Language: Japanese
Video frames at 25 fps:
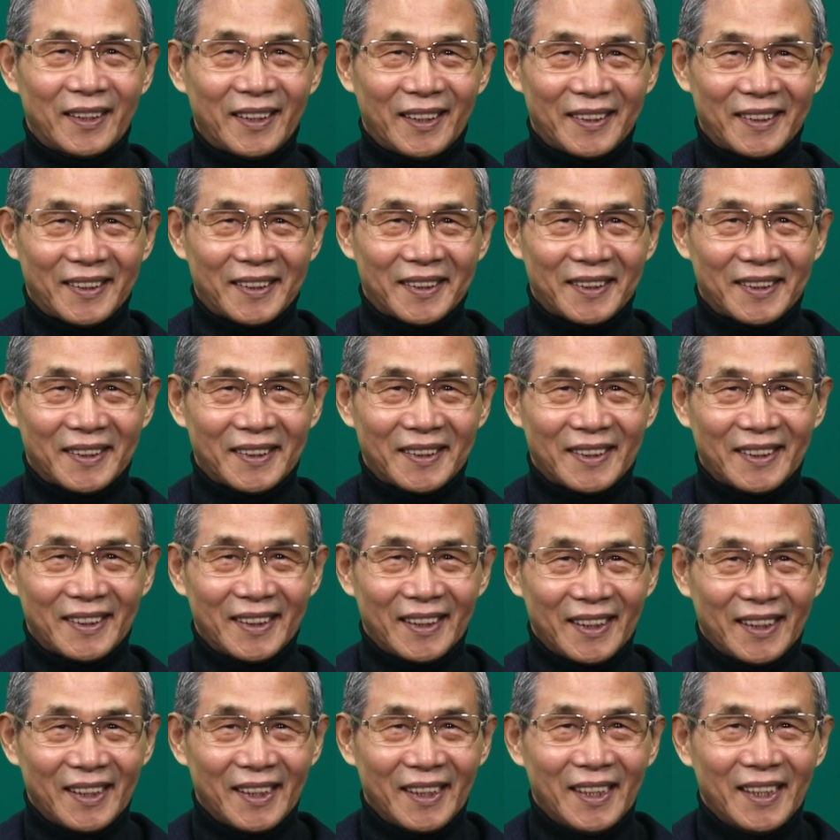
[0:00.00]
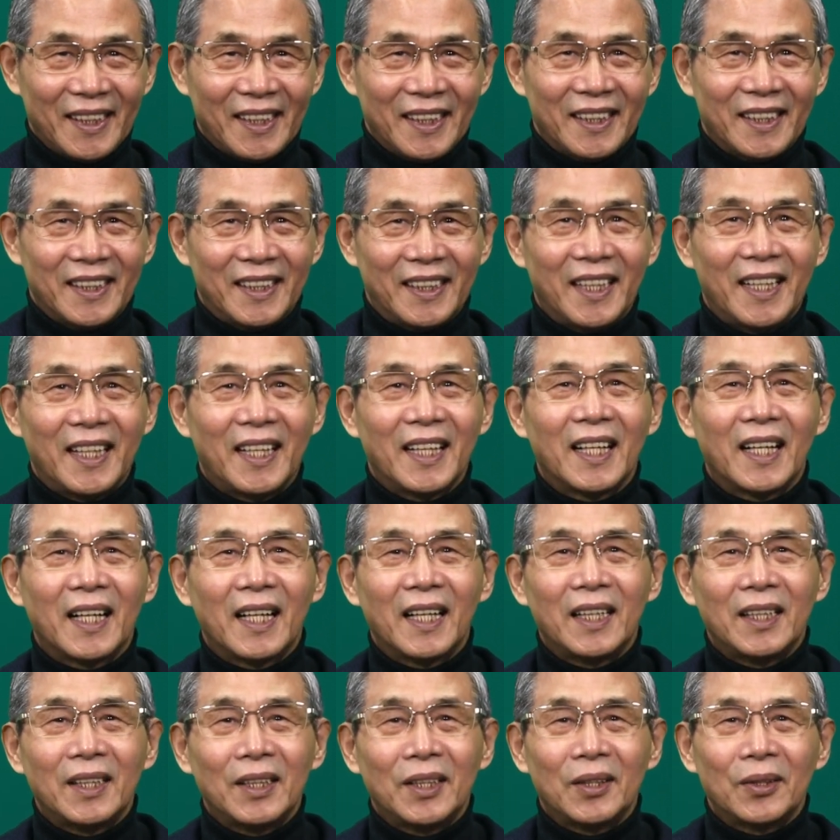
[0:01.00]
です礼
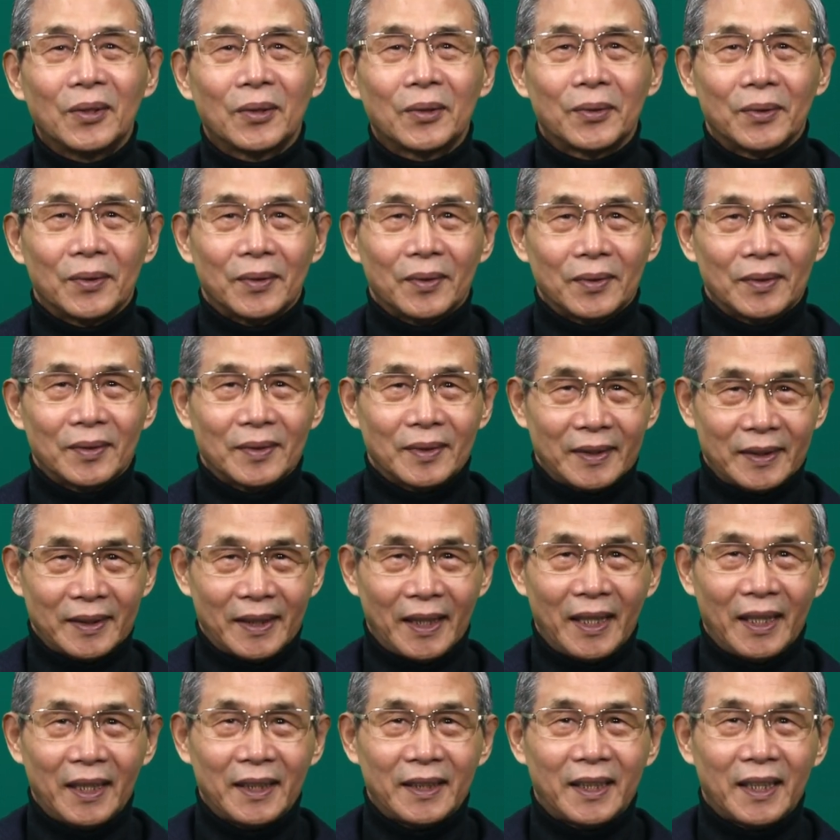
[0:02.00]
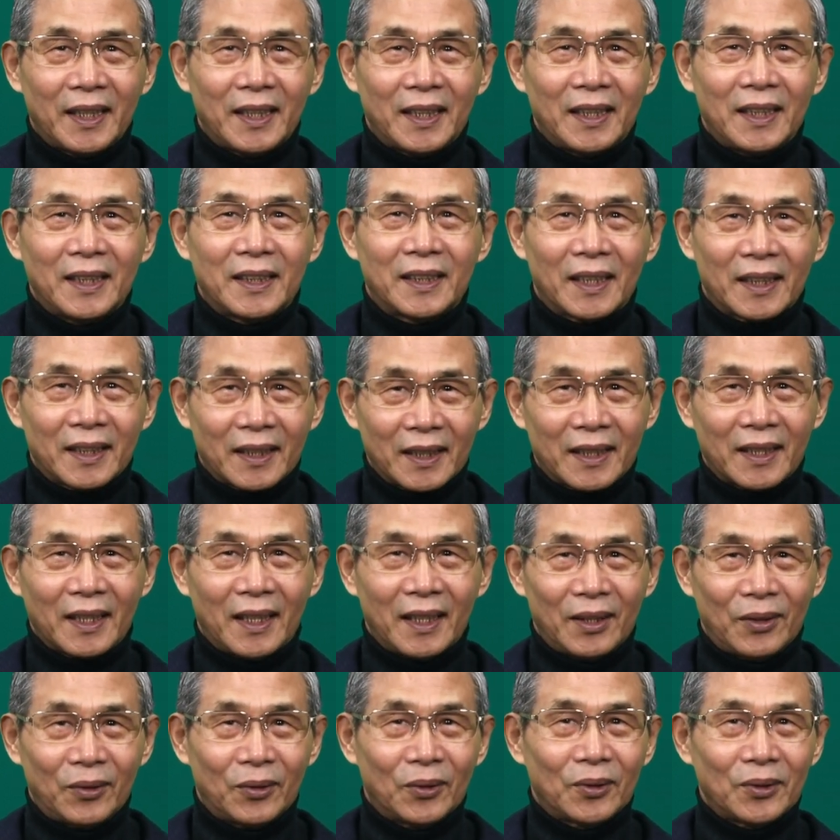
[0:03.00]
拝による霊的戦
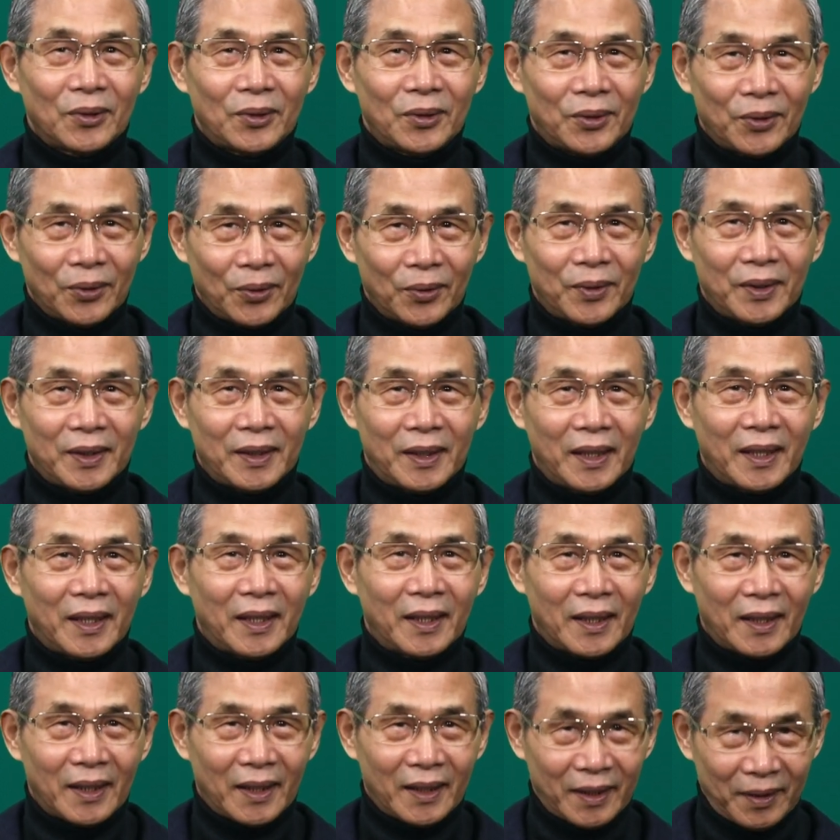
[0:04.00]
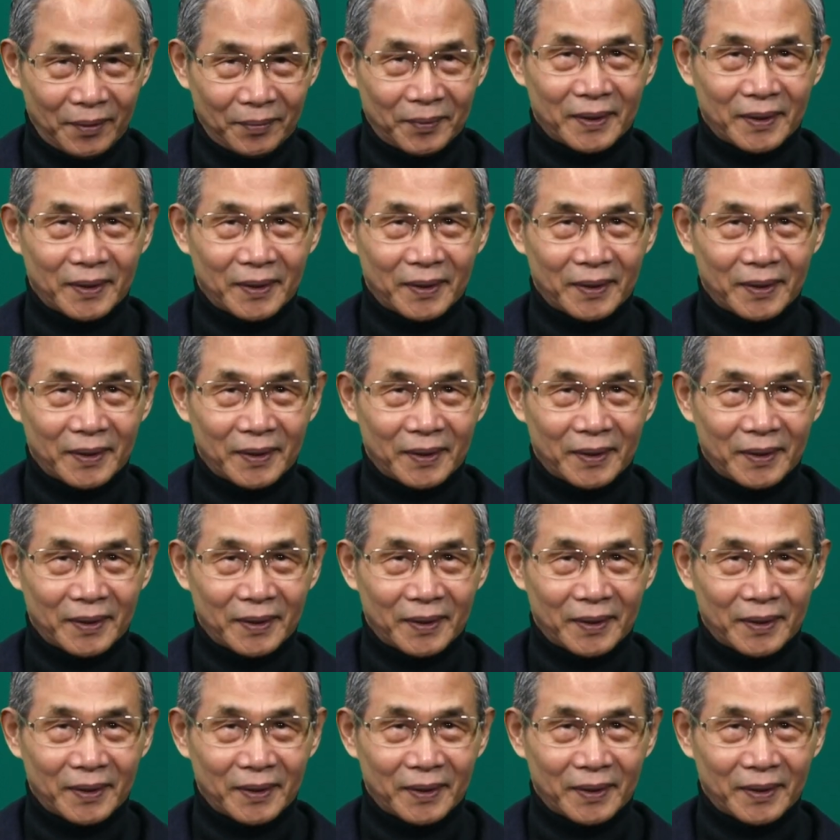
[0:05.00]
いの勝利であり